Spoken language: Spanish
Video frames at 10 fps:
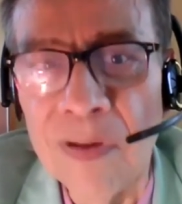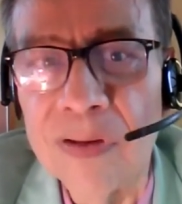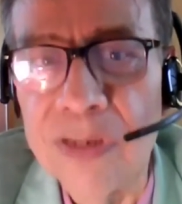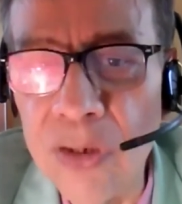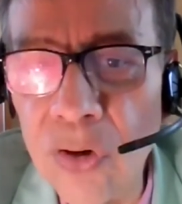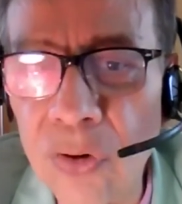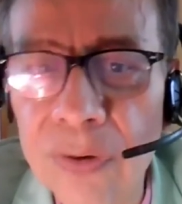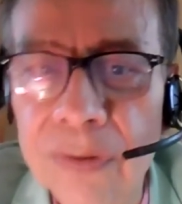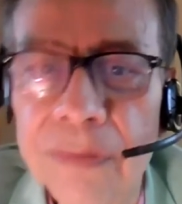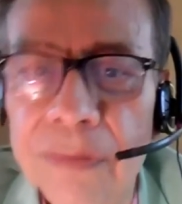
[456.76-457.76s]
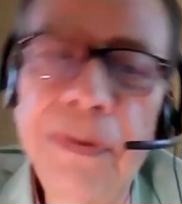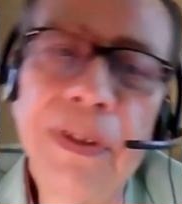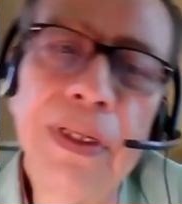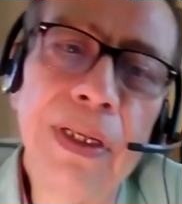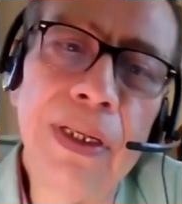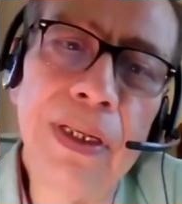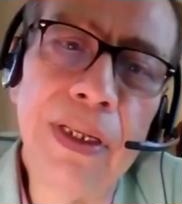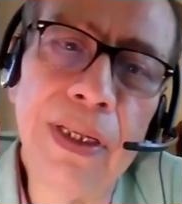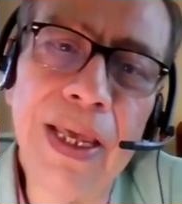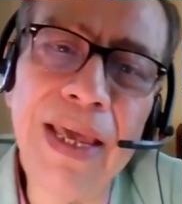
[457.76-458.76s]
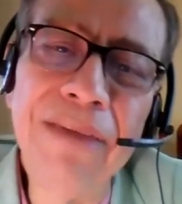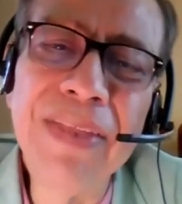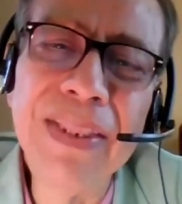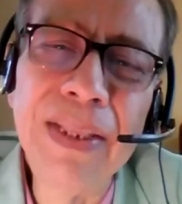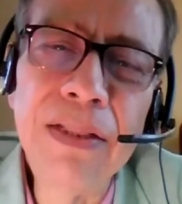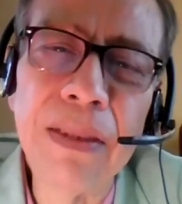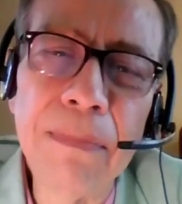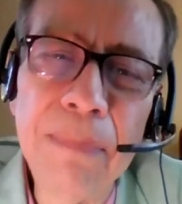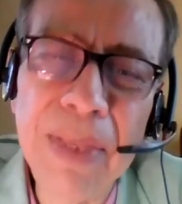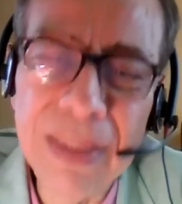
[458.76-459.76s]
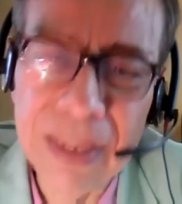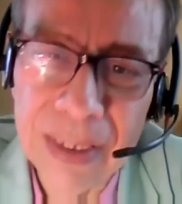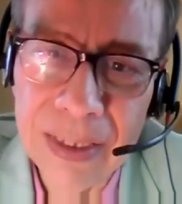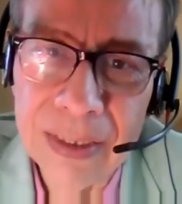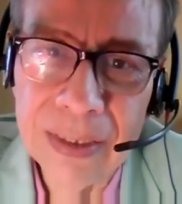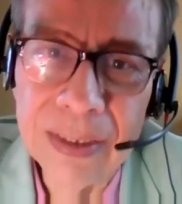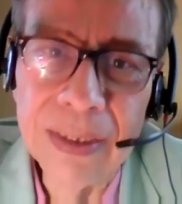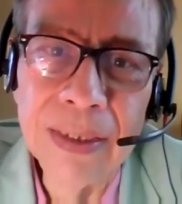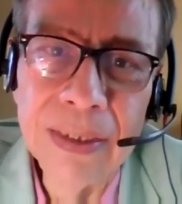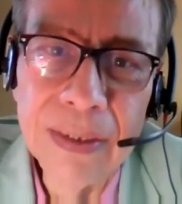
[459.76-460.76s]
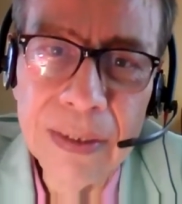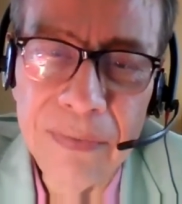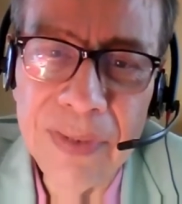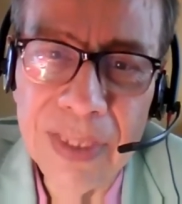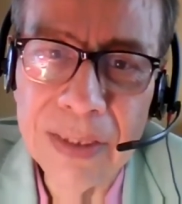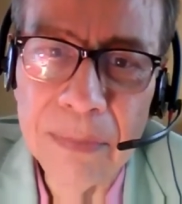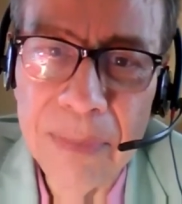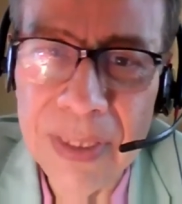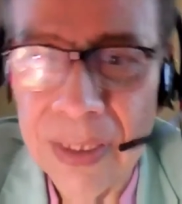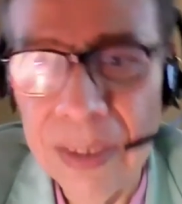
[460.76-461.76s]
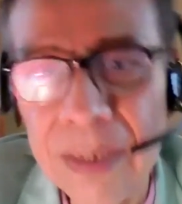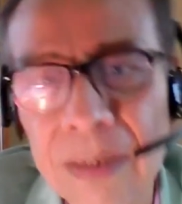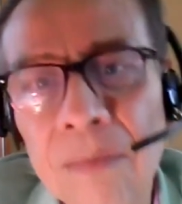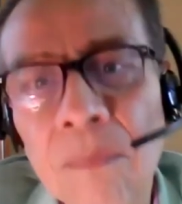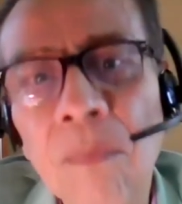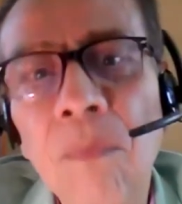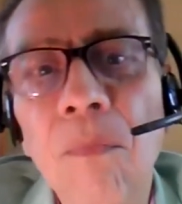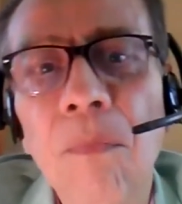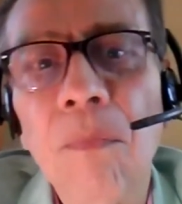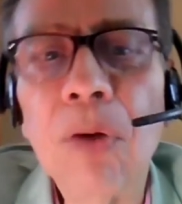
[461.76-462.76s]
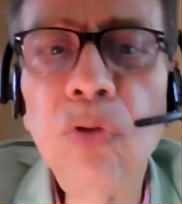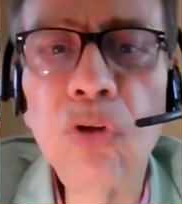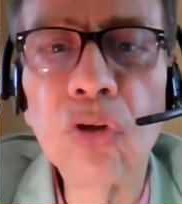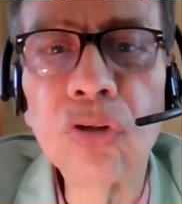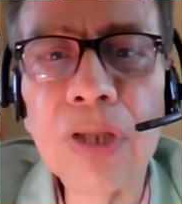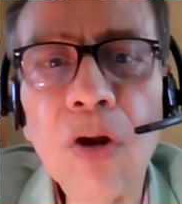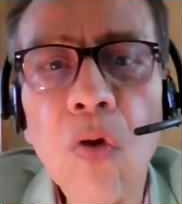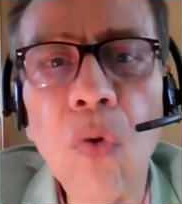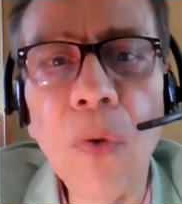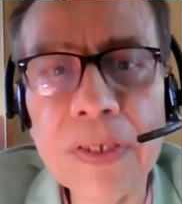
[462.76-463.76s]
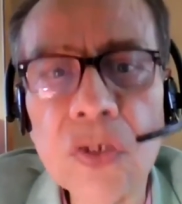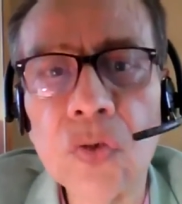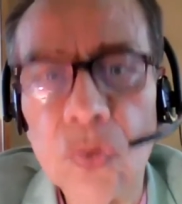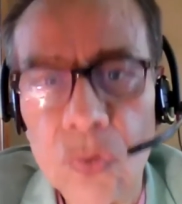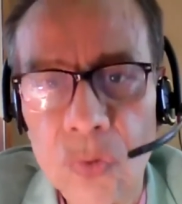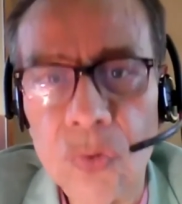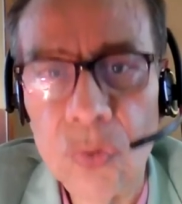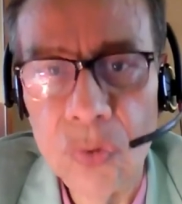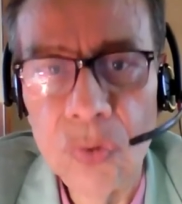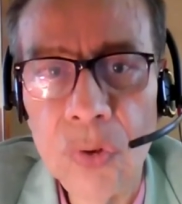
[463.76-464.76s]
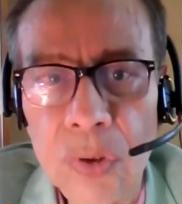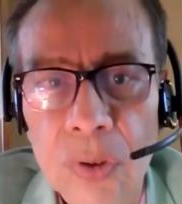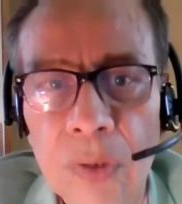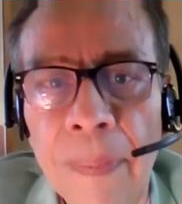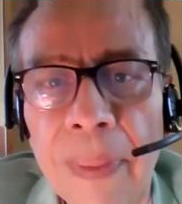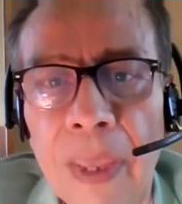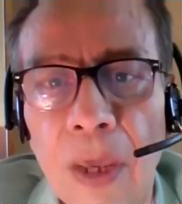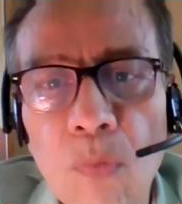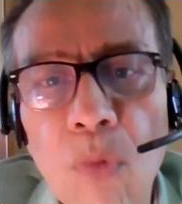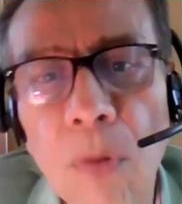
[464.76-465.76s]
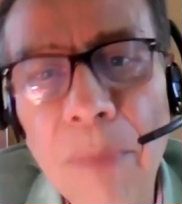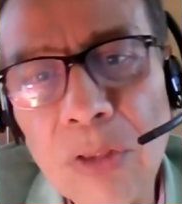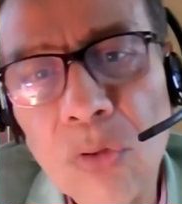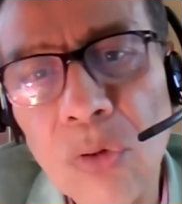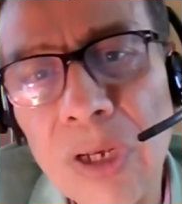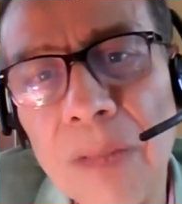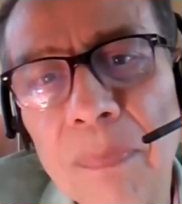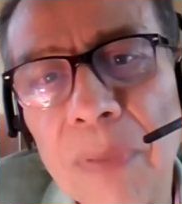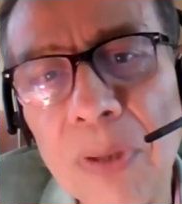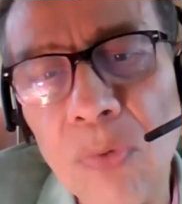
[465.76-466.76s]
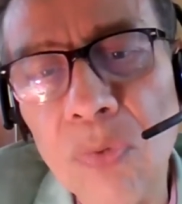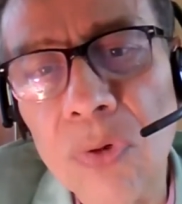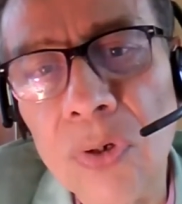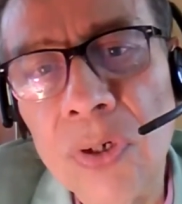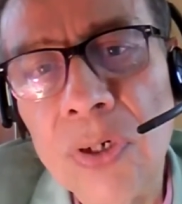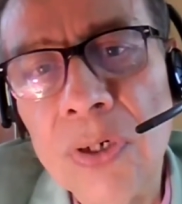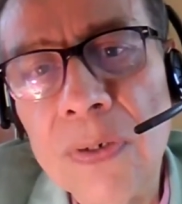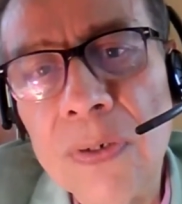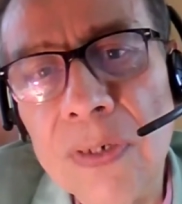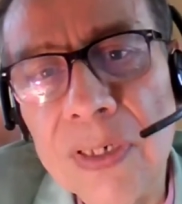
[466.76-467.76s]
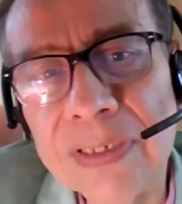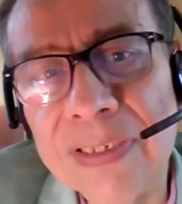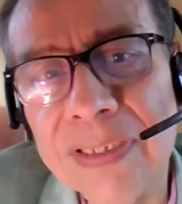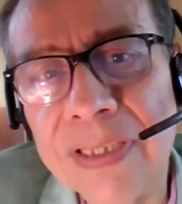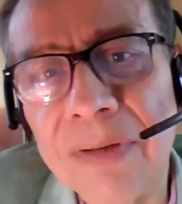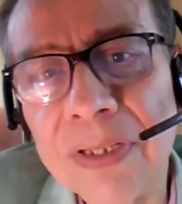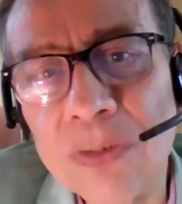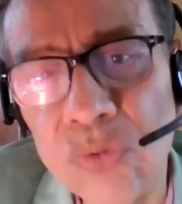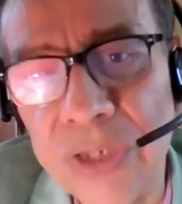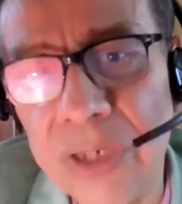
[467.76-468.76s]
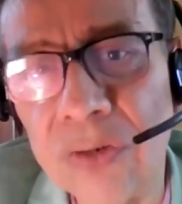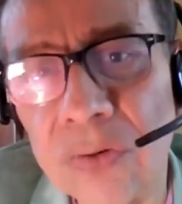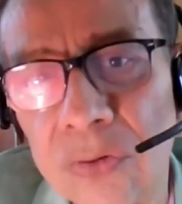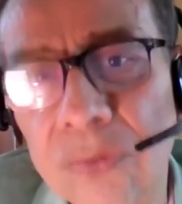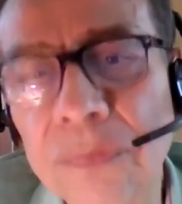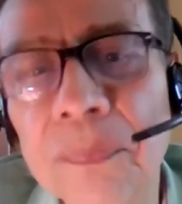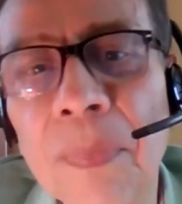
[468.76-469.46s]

sino eh, evidentemente, evidentemente, bajo un total cohecho, en un momento en que el Perú necesitaba de sus hijos, ¿no?